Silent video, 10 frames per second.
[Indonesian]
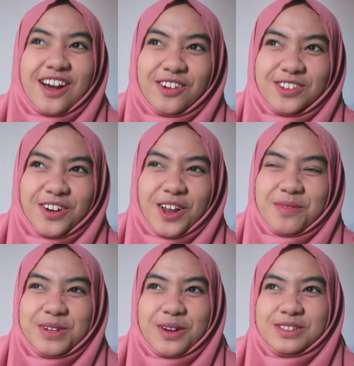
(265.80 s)
jadi aku tuh
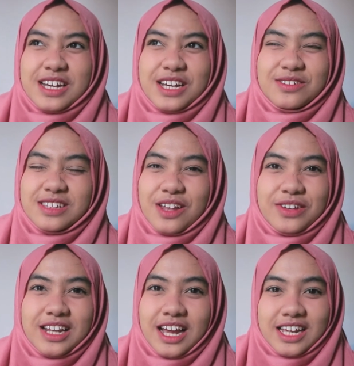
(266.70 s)
kalau beli kosaki itu
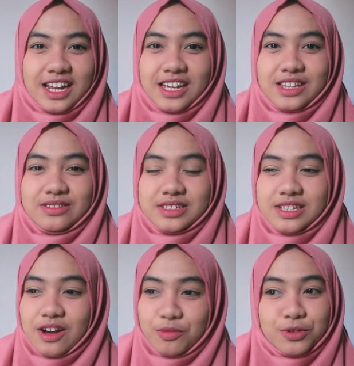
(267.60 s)
selalu hilang-hilang gitu
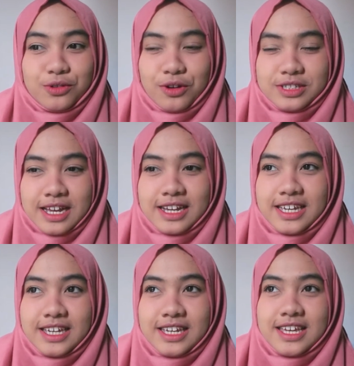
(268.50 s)
jadi aku butuh
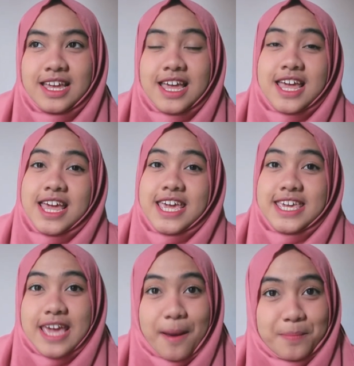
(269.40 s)
kosaki
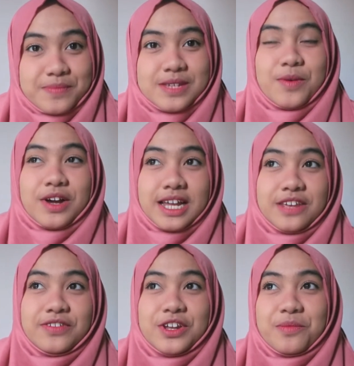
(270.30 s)
Ya, semoga
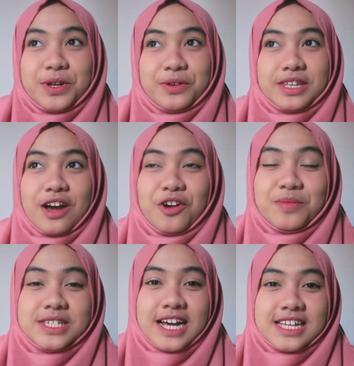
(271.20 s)
di video berikutnya aku
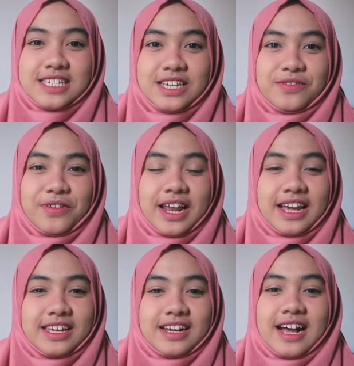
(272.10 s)
bisa kasih giveaway
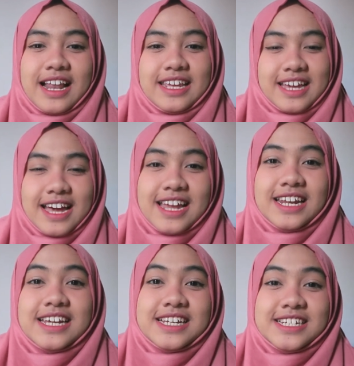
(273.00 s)
lagi ke
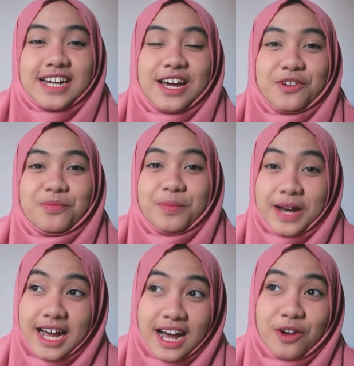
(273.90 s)
kalian. Jangan
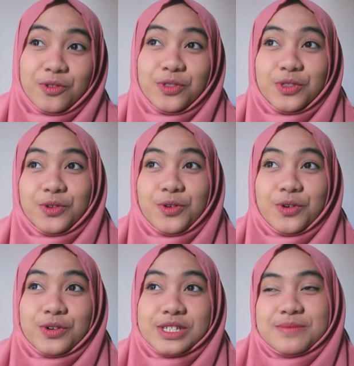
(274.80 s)
lupa
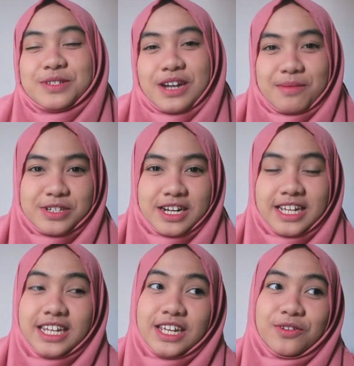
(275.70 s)
untuk subscribe
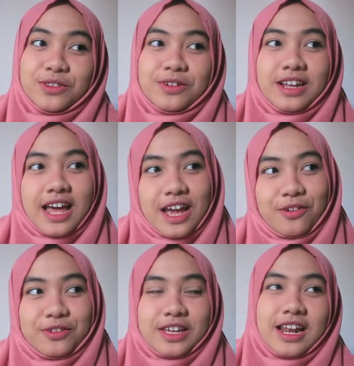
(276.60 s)
channel ini, untuk
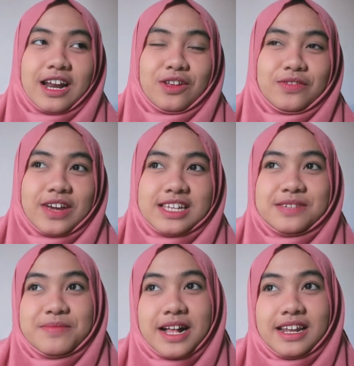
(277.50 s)
like, untuk nyalain
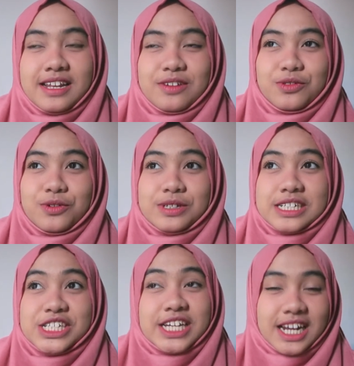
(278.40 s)
notifikasi bell, dan untuk
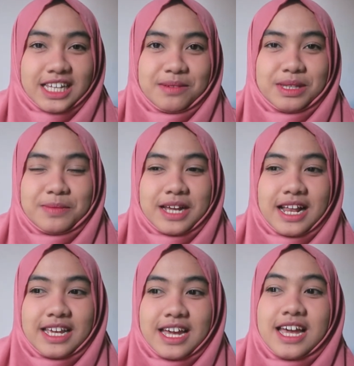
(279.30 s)
share ke teman-teman
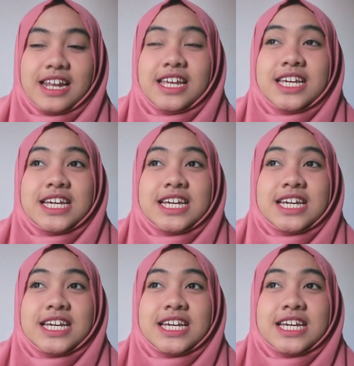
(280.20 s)
kalian.